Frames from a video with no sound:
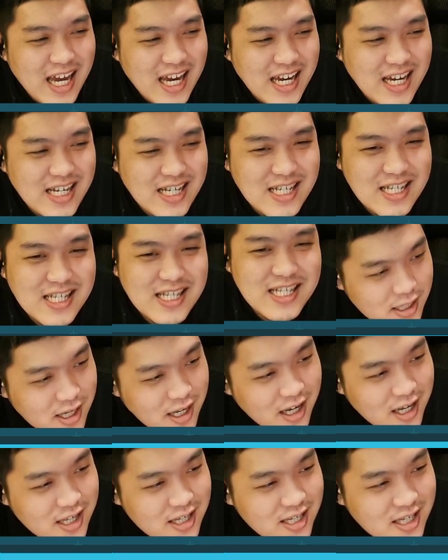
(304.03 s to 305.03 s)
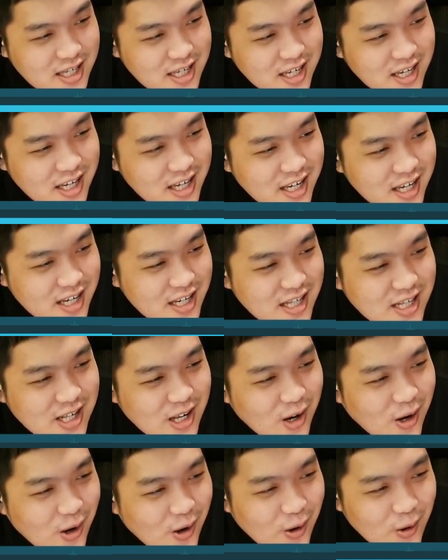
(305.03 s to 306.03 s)
耶。 神奇
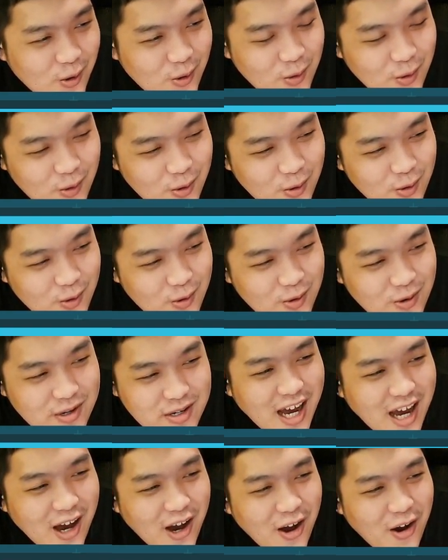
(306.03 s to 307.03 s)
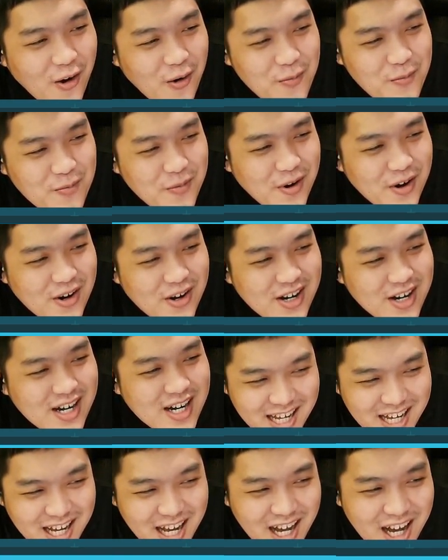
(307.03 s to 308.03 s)
宠物好梦，
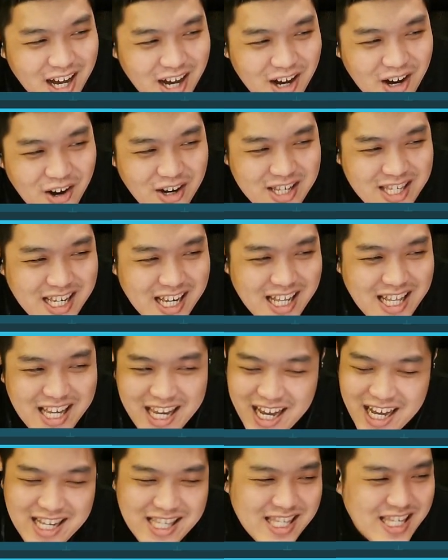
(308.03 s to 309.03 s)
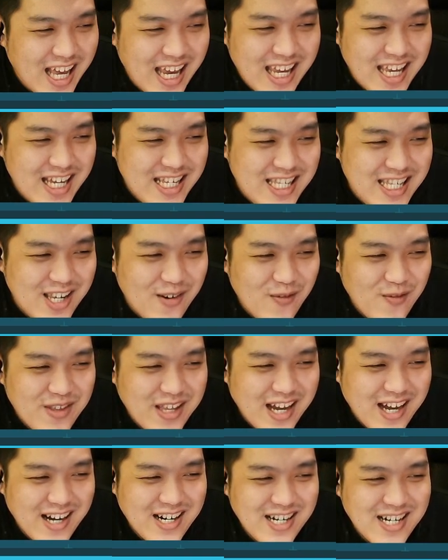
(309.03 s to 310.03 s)
我真的要再也接不
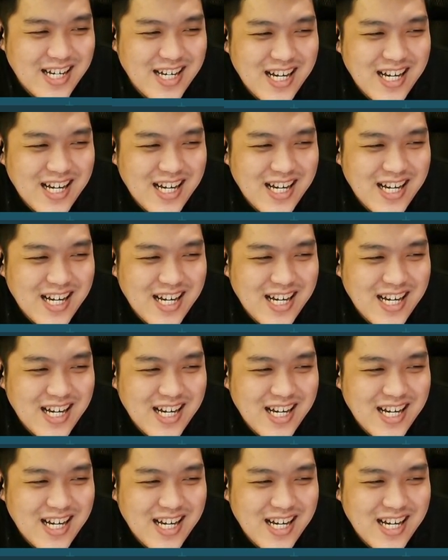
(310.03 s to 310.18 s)
到